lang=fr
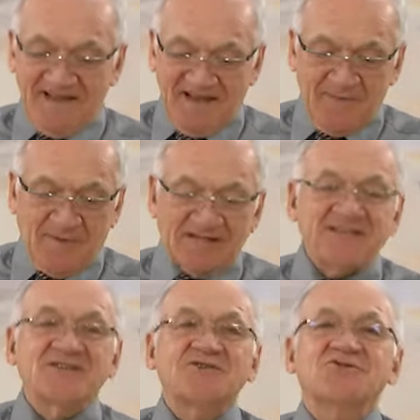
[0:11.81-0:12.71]
La
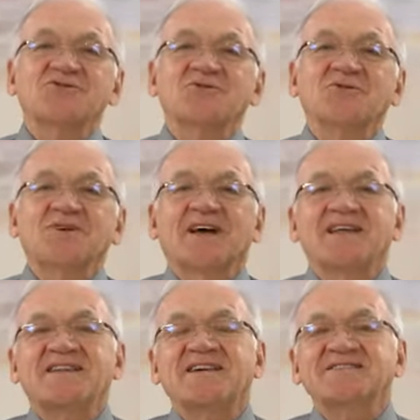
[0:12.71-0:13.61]
pensée de ce jour,
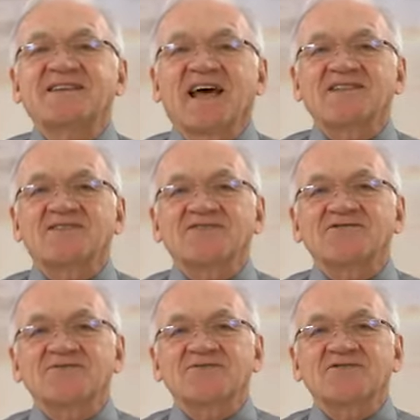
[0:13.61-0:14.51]
elle est extraite
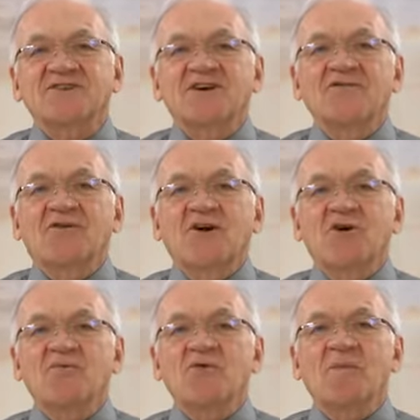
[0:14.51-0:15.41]
du
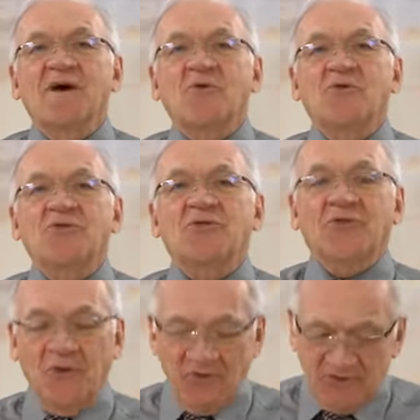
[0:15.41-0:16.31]
volume numéro
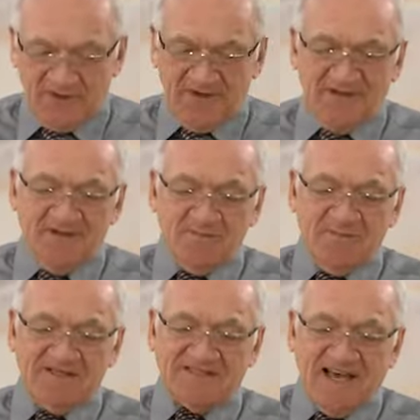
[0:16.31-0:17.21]
2,
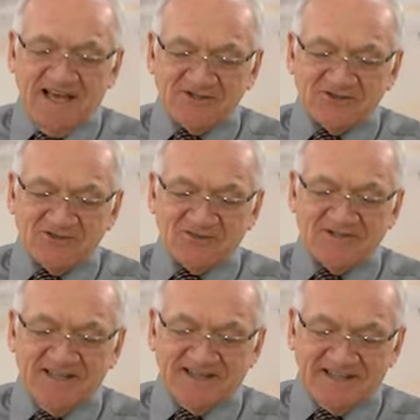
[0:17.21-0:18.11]
message
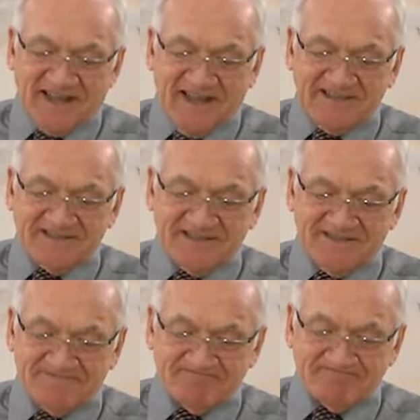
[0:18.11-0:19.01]
73.